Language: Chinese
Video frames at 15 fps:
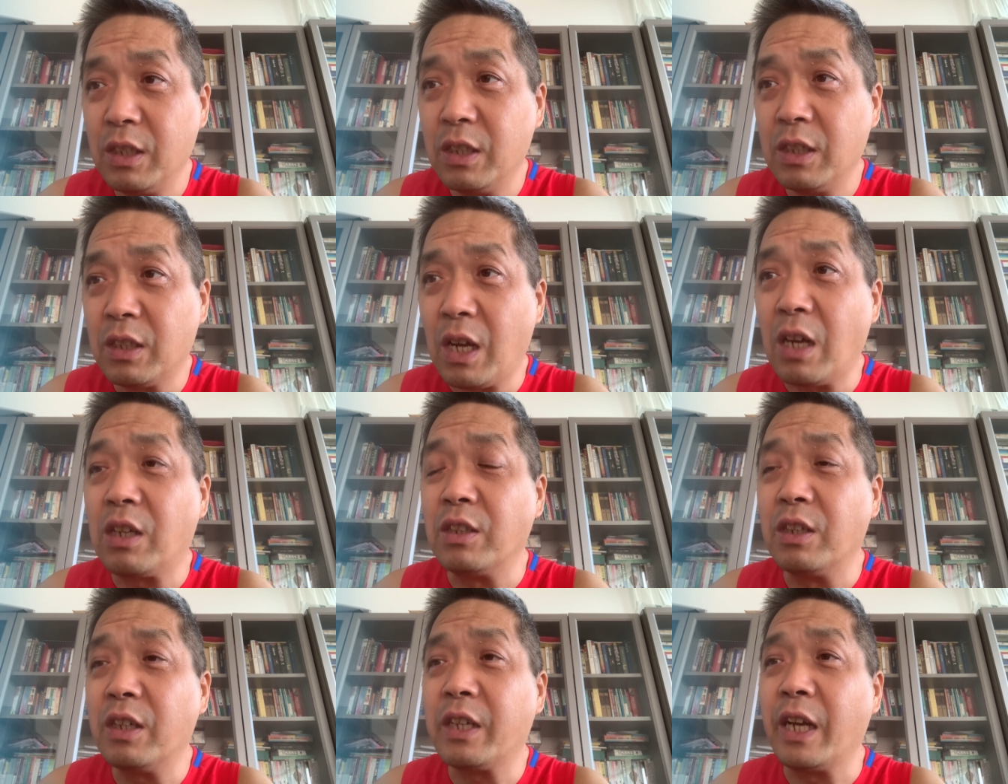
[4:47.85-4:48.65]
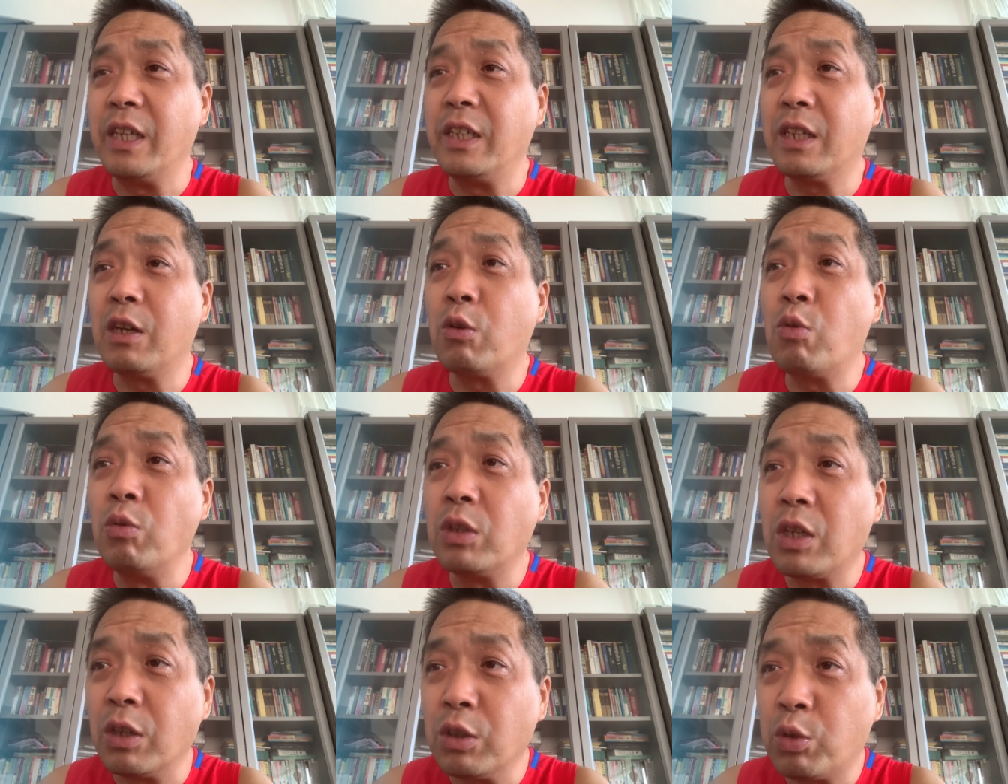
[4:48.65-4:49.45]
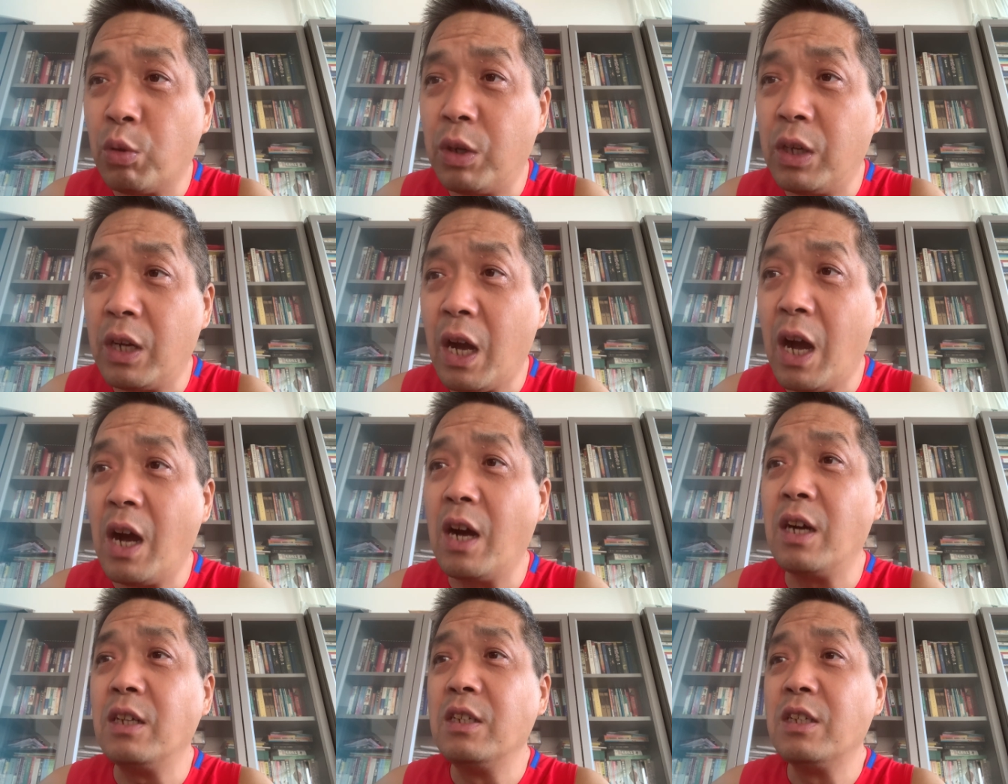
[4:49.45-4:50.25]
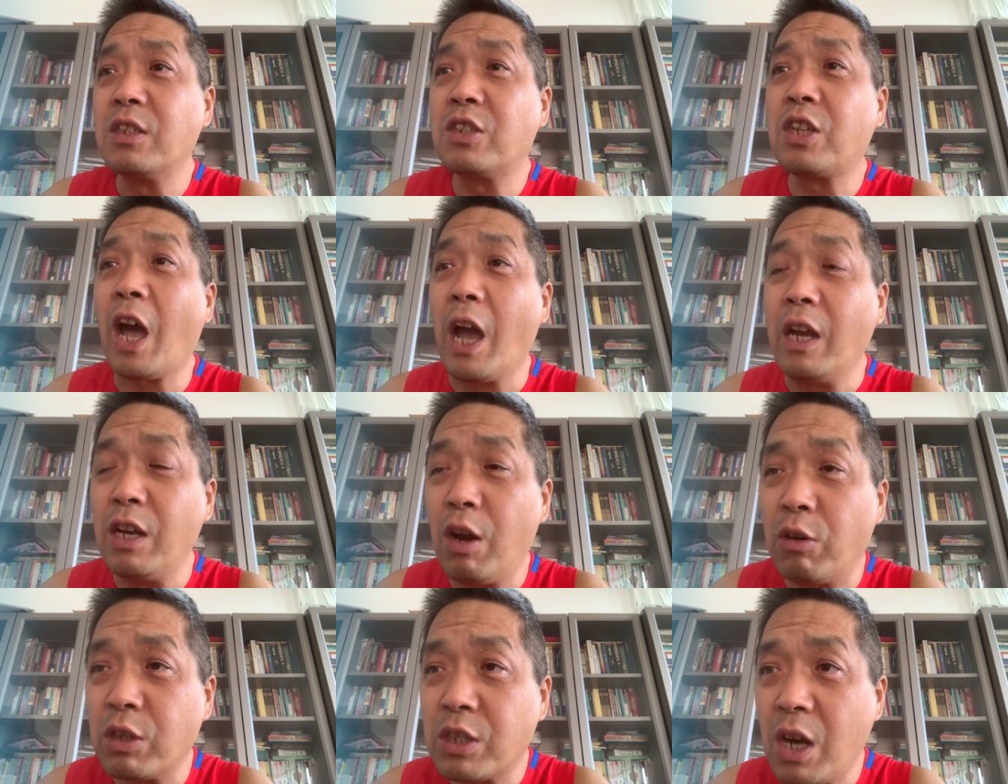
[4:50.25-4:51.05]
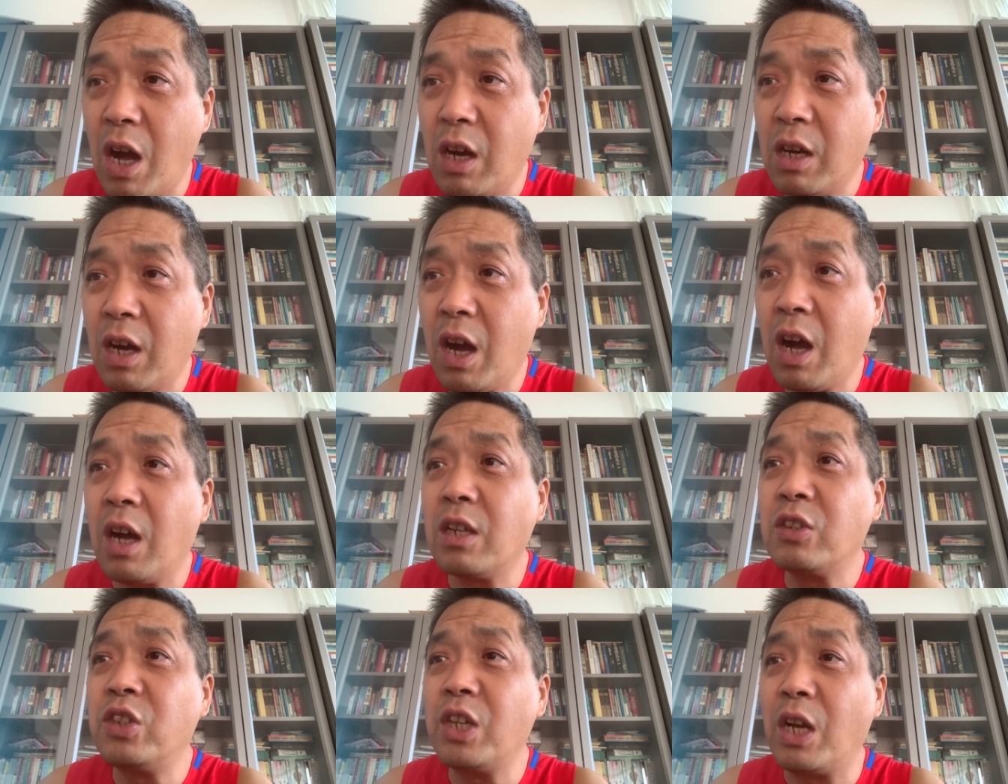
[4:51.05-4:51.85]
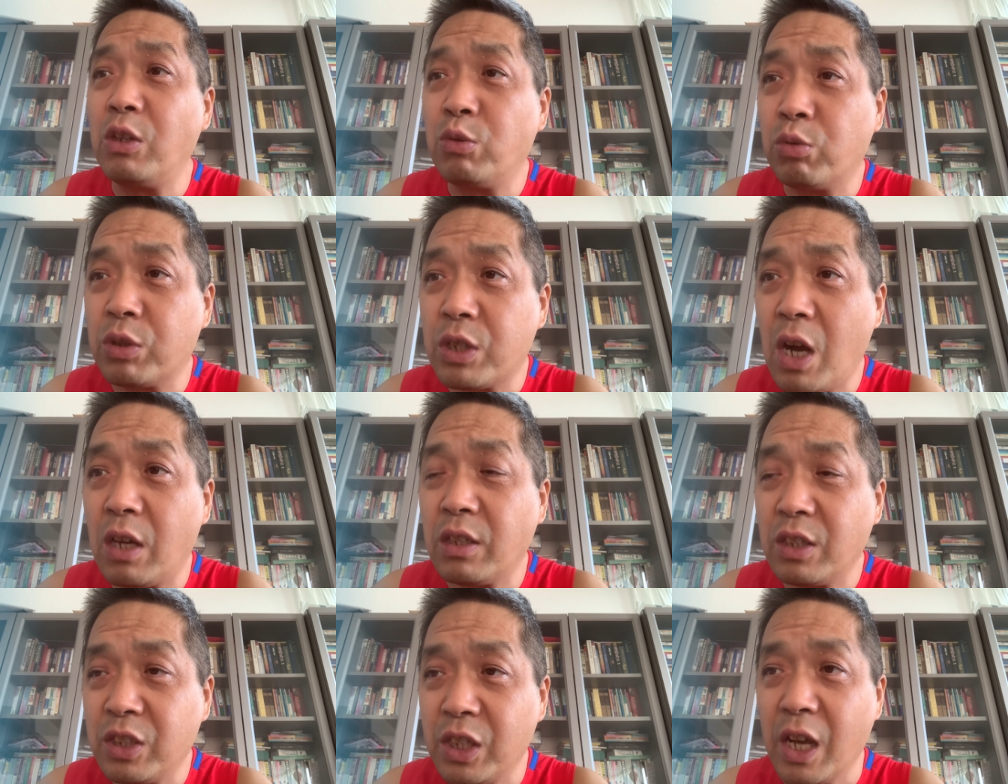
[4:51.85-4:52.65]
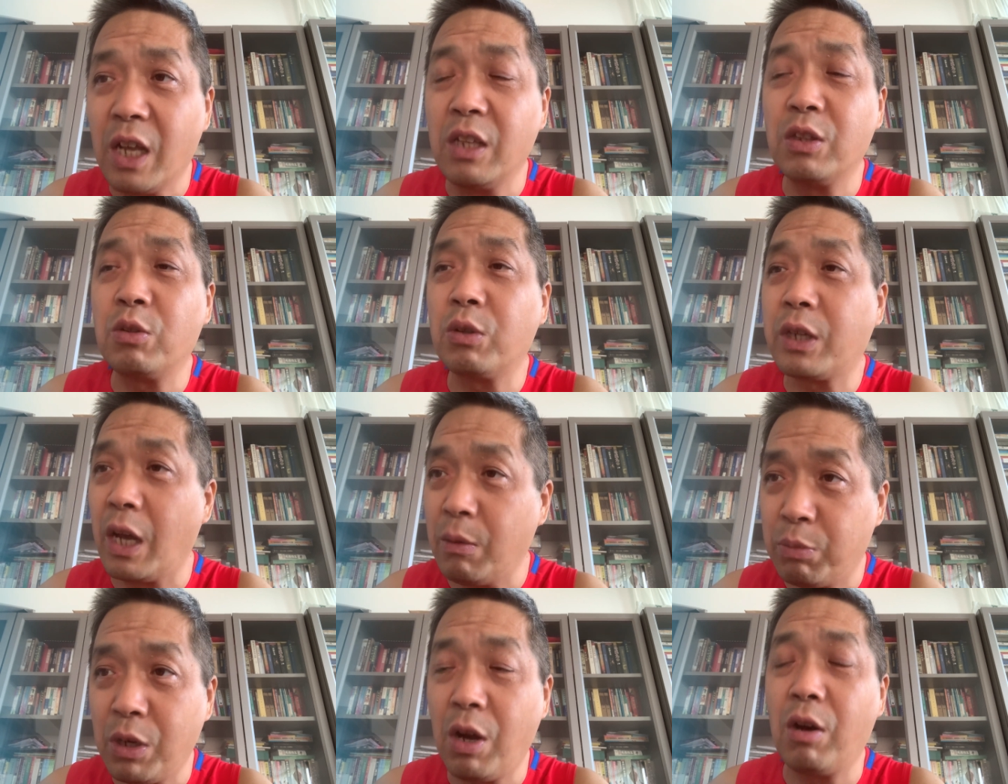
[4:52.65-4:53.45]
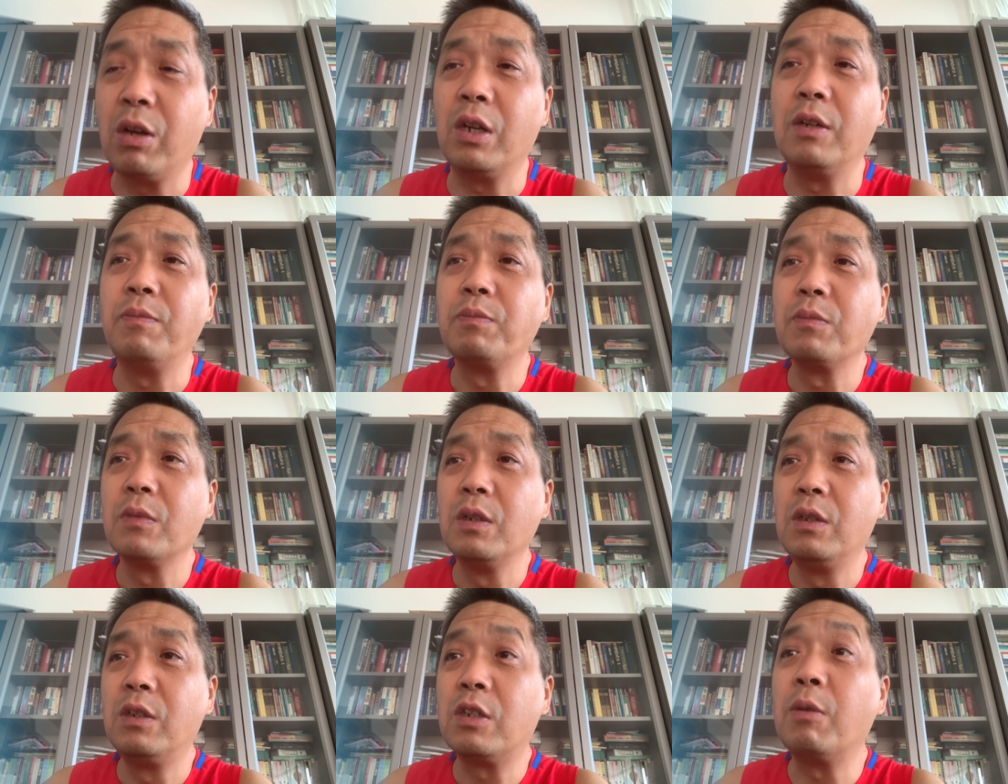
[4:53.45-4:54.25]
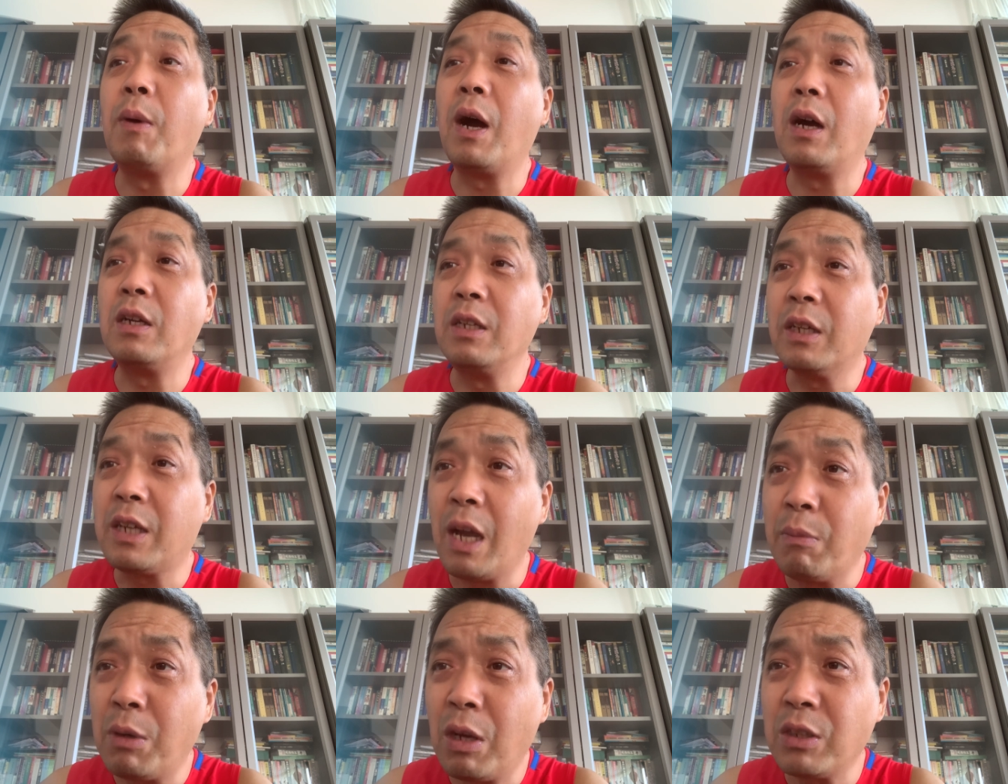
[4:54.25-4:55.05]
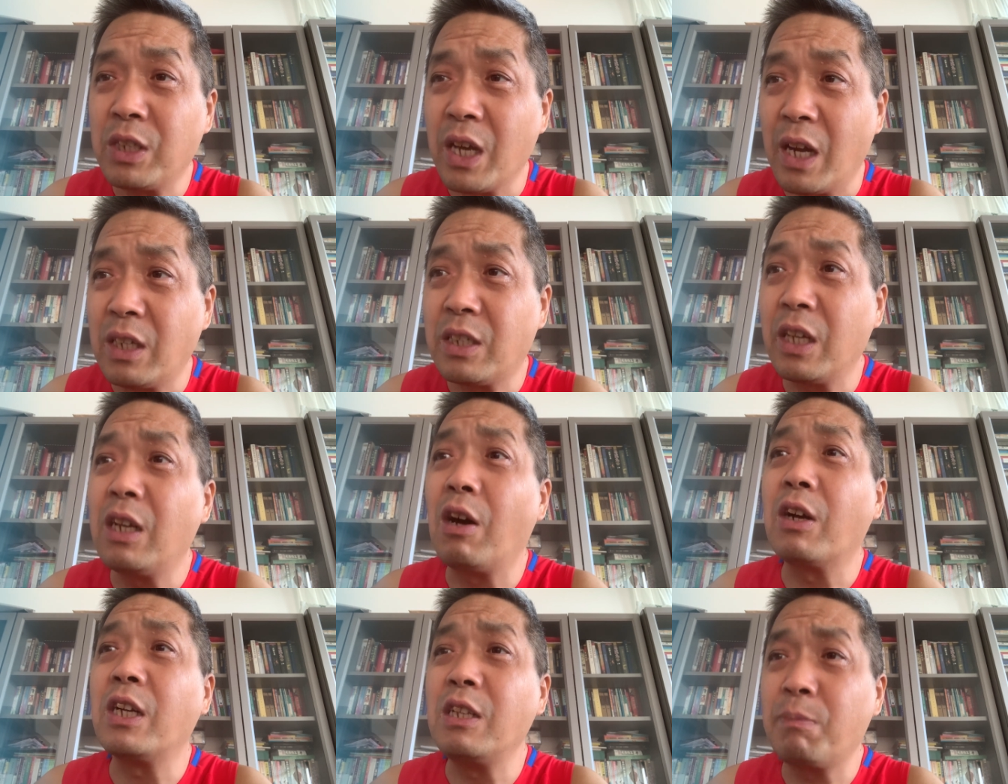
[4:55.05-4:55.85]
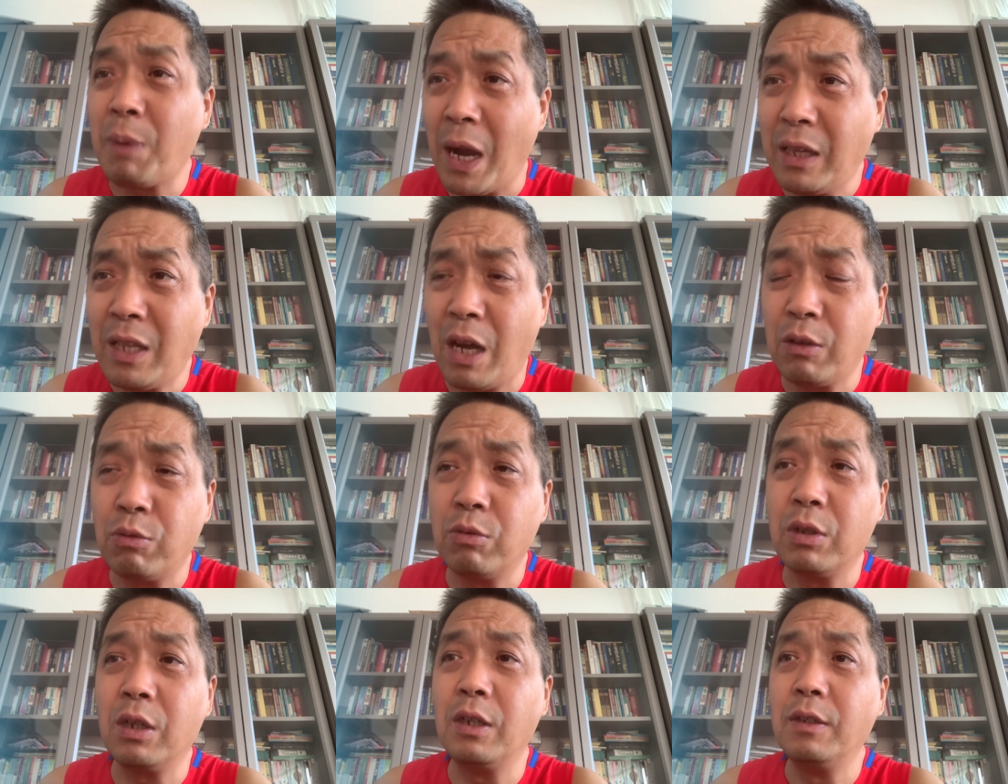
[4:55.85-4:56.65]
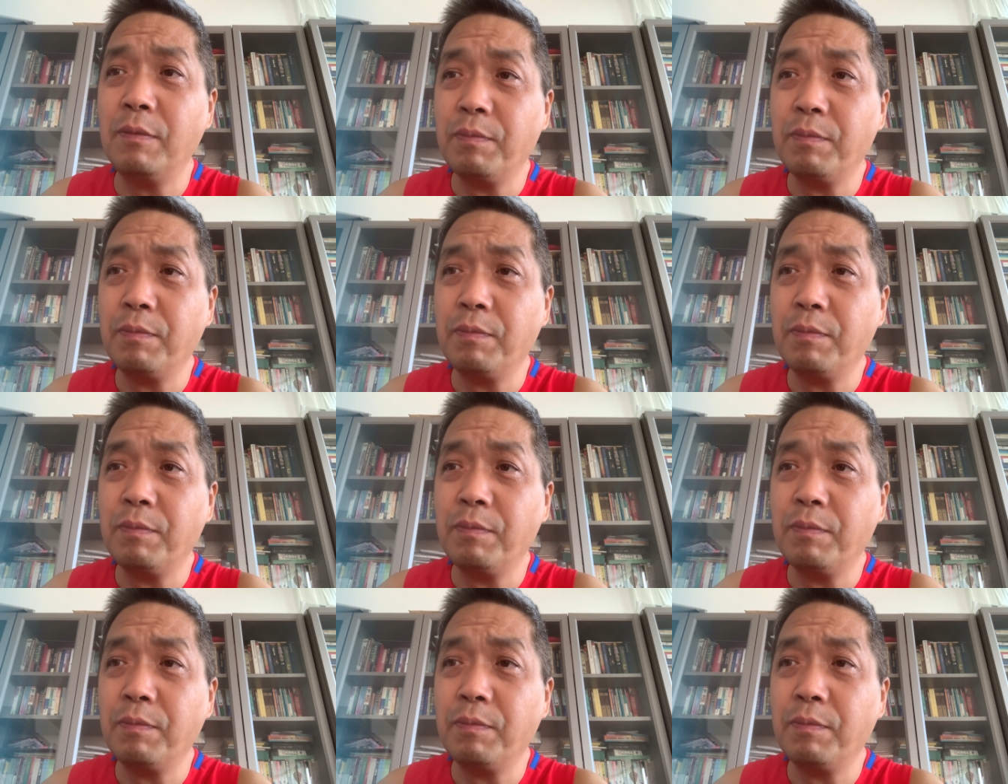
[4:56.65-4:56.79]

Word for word: 他可能给这个工程队儿啊。材料商啊，建筑商的钱都给不了了，是吧？你给不了钱，谁老给你白打工啊？